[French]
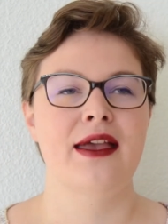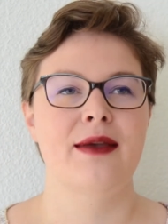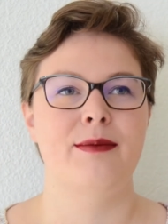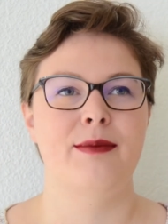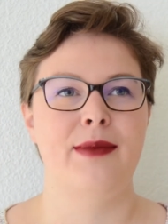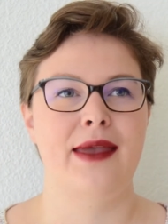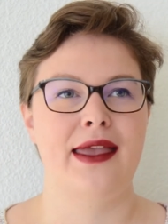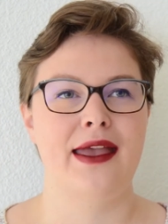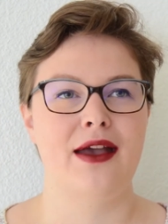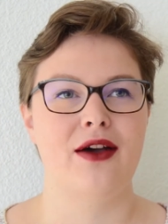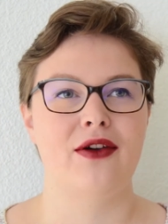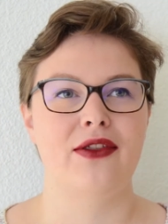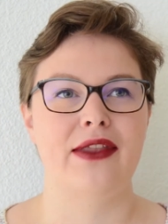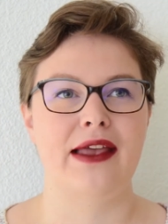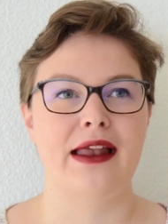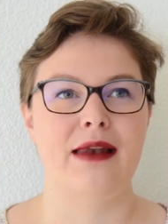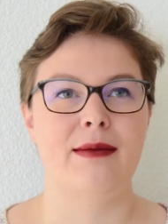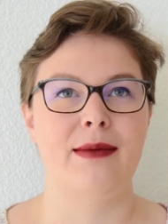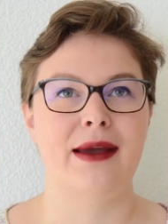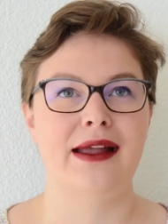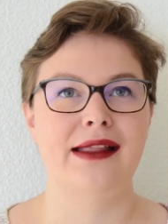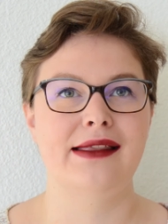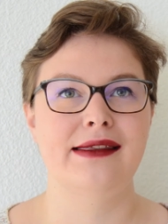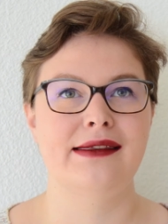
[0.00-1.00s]
mais en
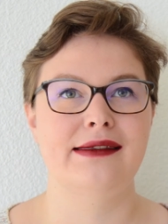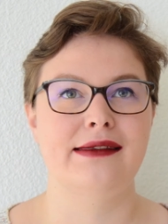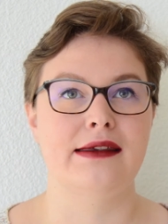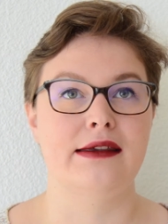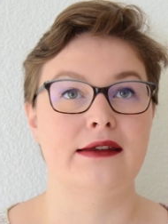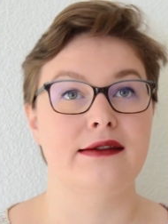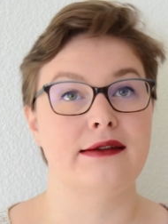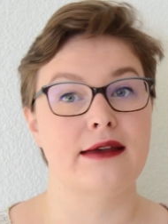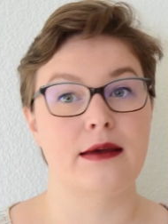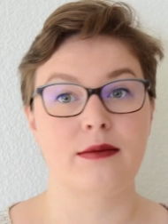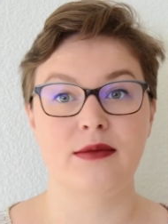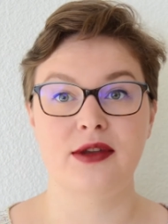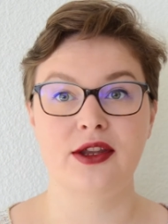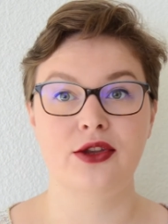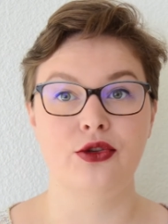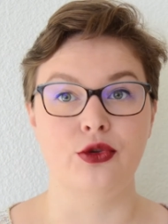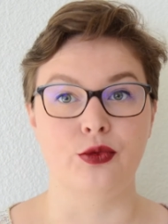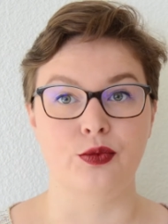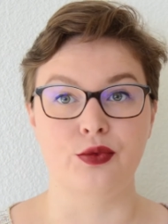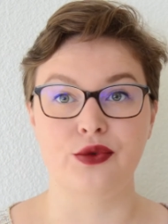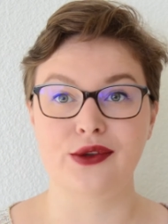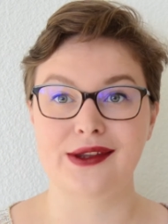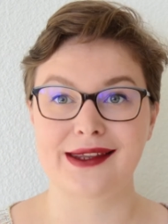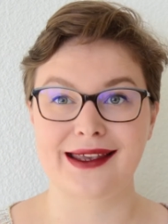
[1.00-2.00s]
Allemagne c'est établi
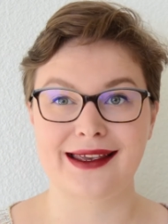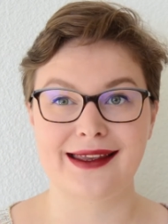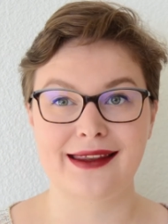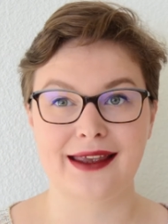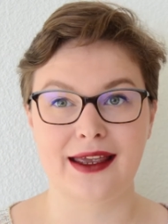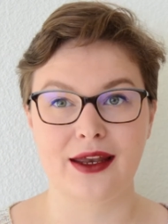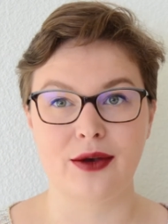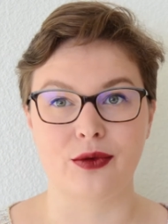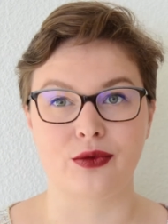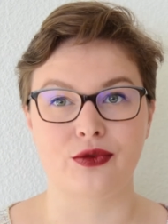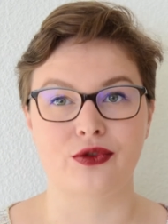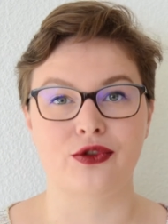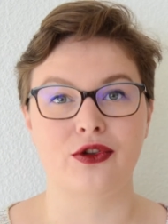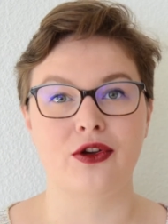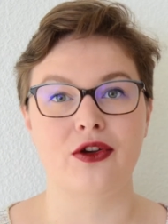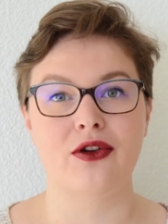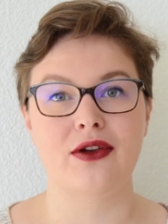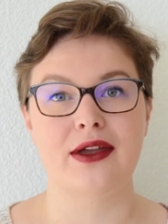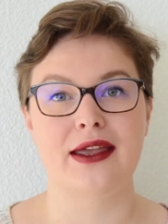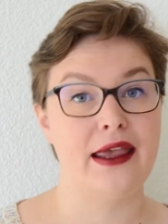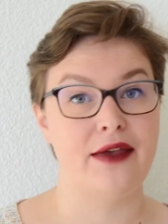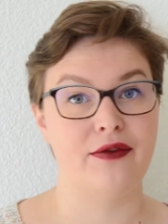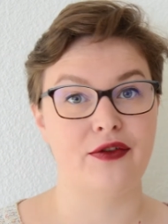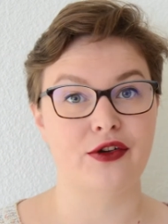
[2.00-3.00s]
depuis très très
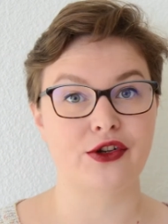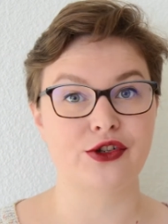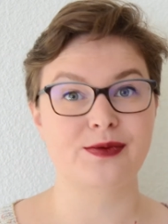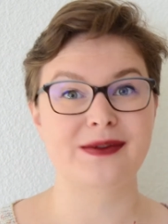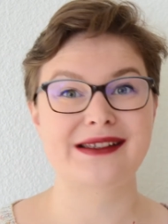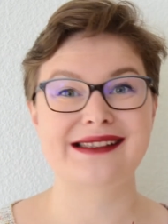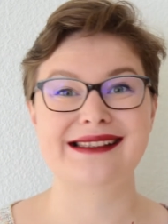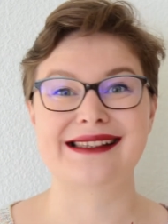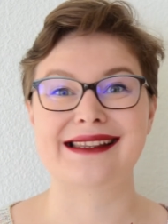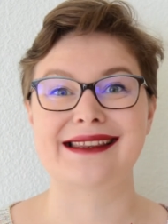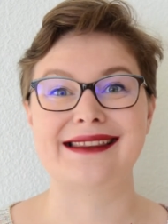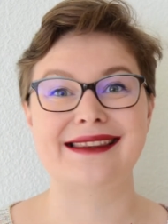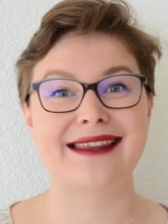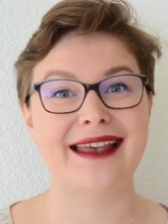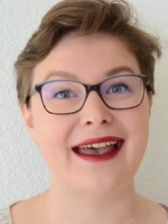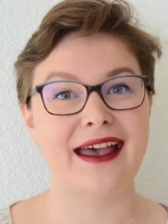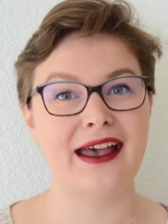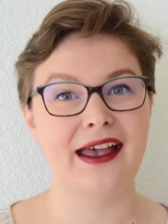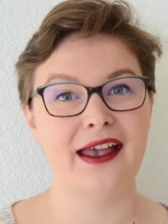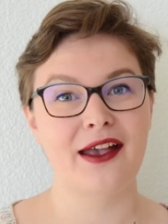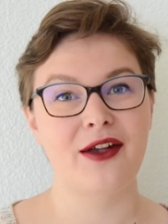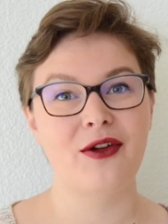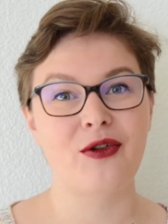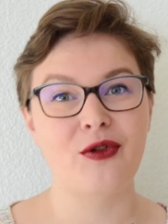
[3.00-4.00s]
longtemps et franchement c'est
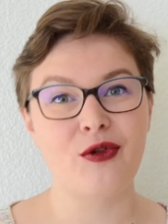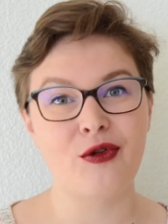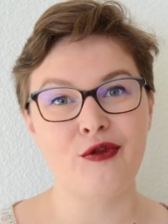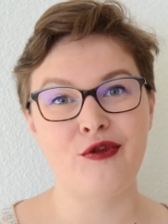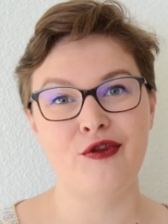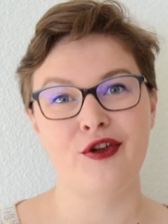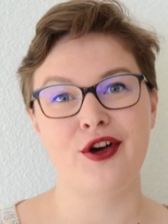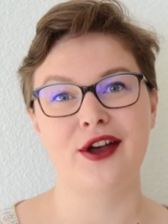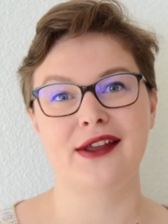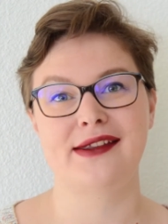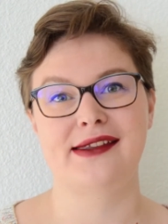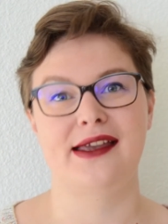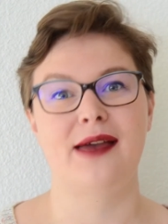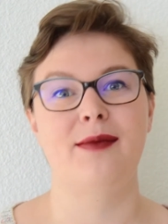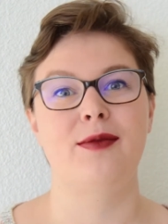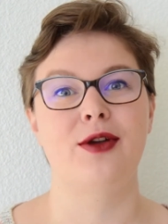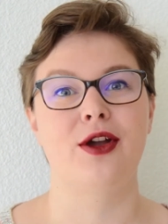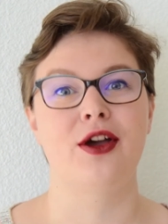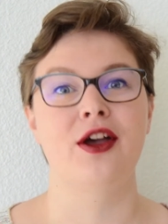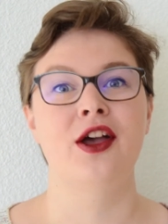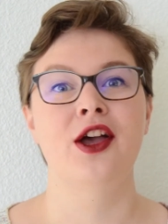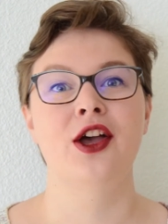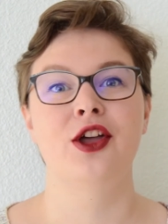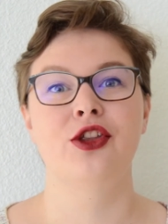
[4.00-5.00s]
très
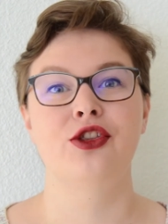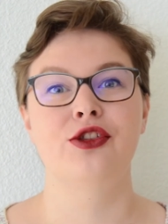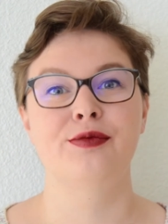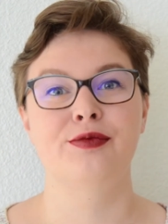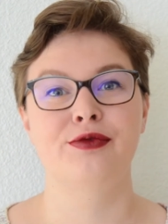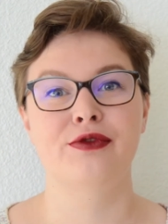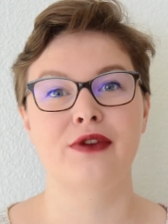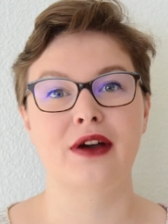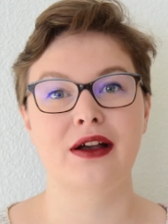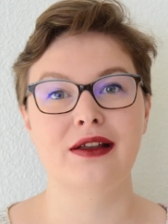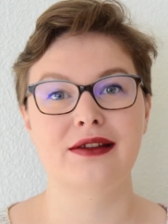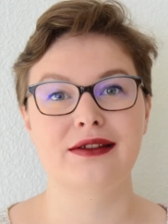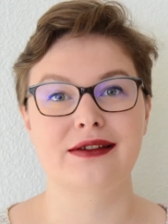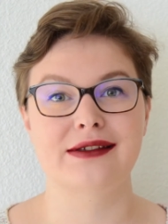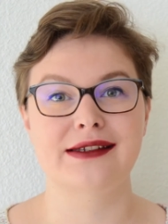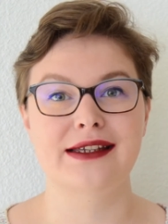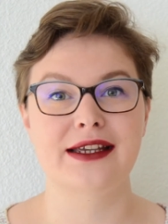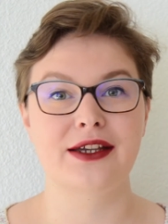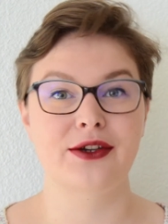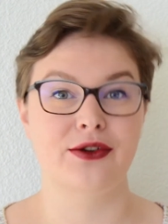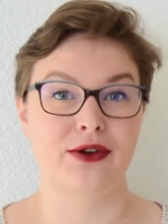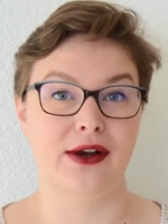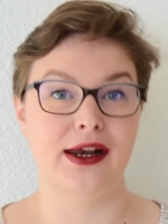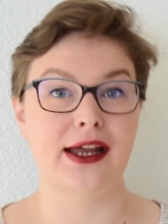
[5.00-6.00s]
confortable de pouvoir se
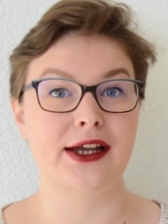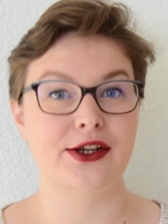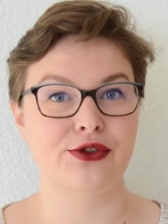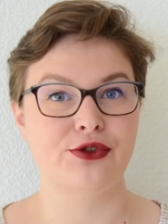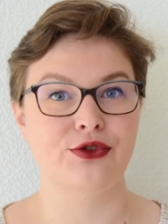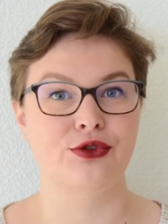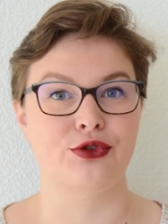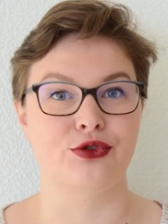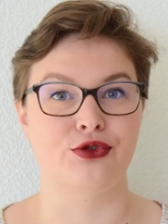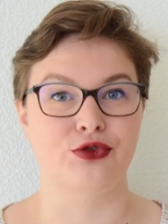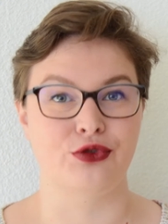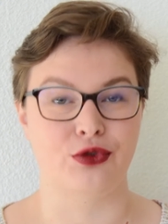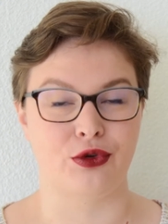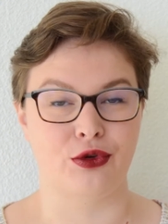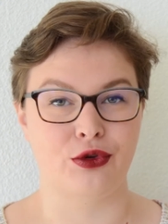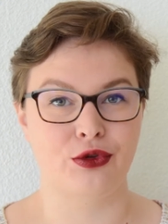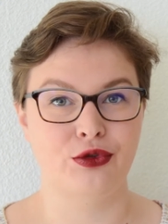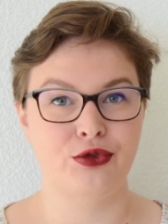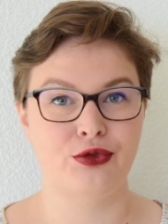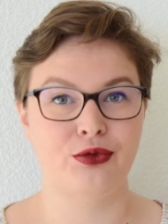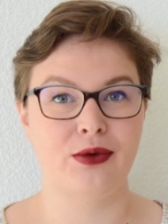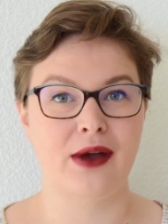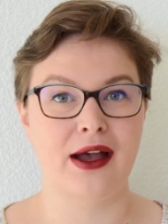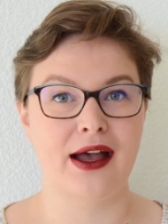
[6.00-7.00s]
dire que l'argent que tu
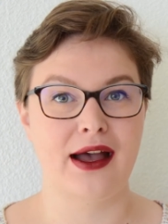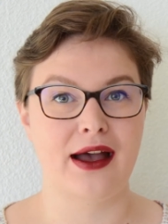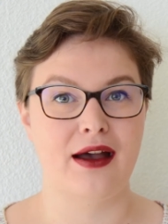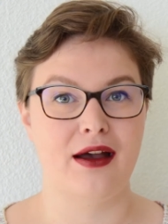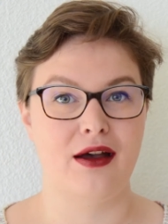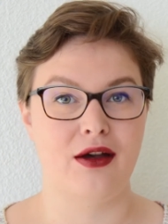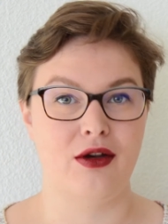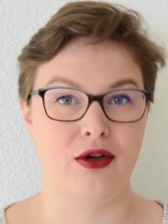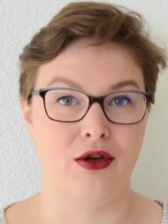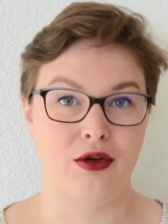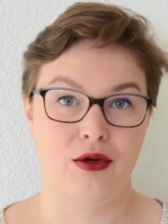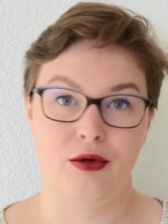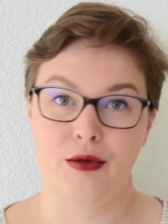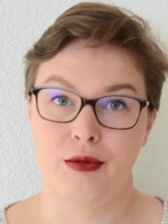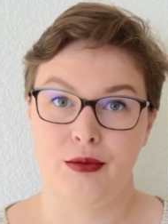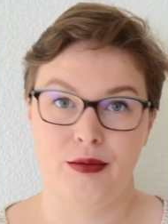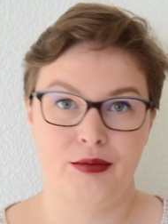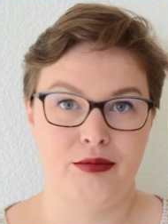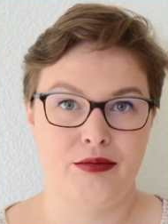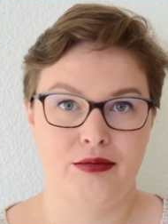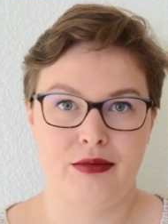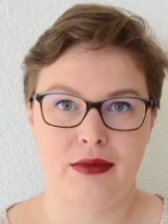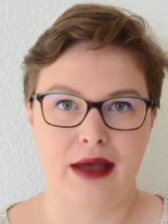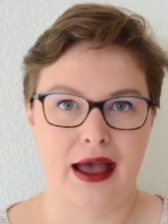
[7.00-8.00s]
reçois euh,
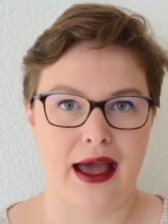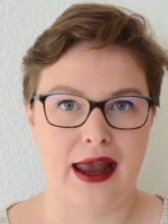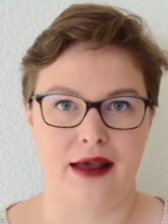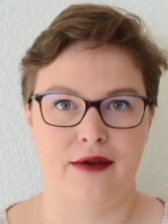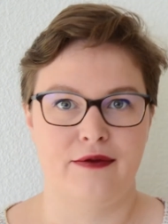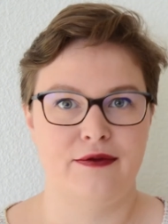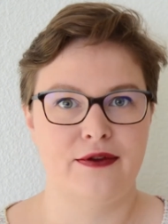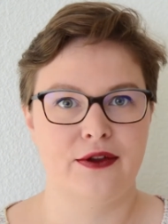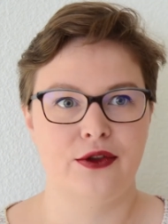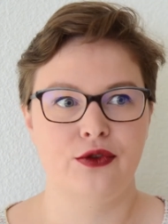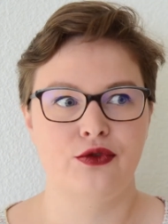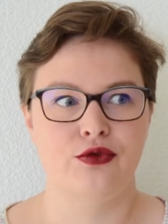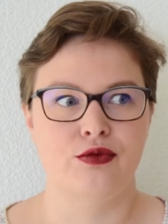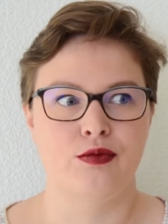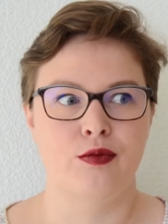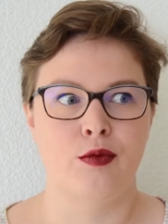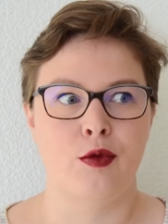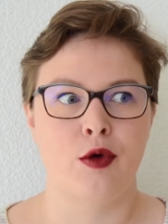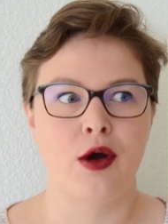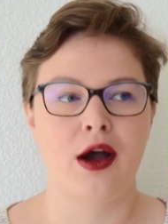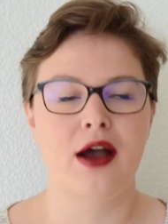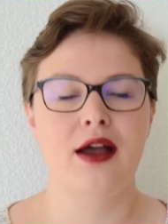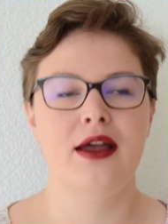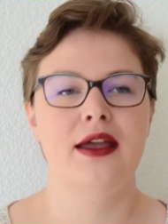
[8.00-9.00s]
à la fin du
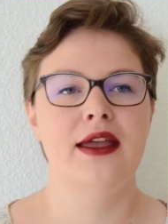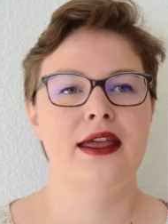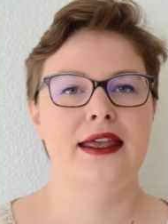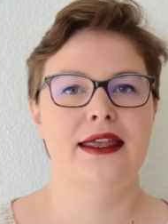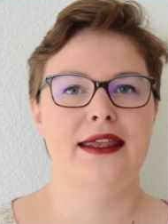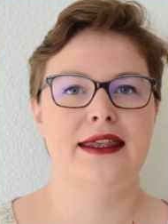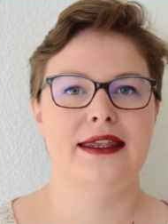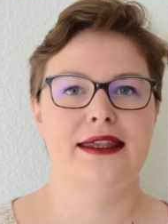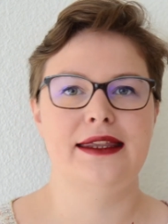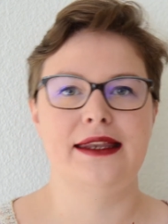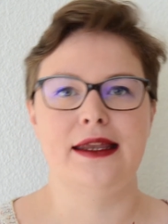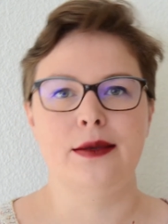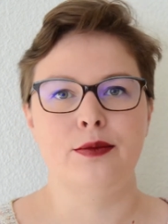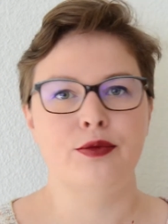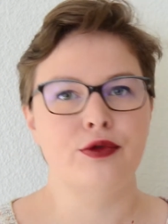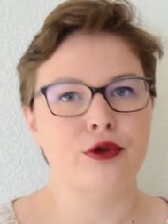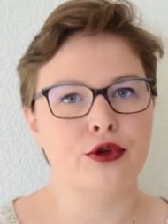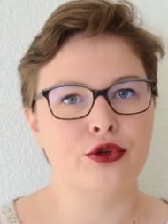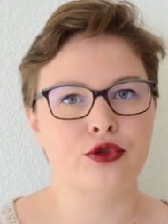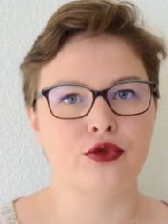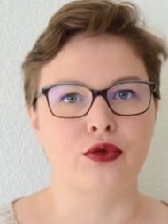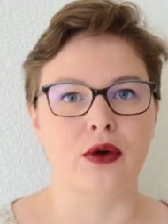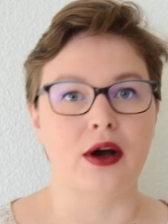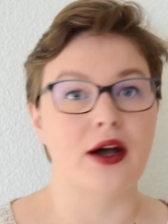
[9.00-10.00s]
mois, il est
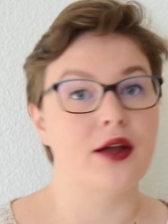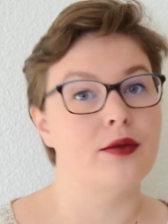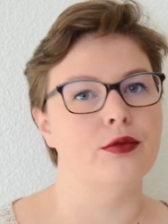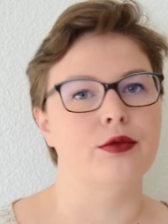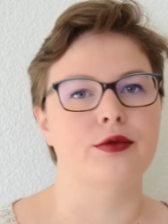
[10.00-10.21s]
pour toi.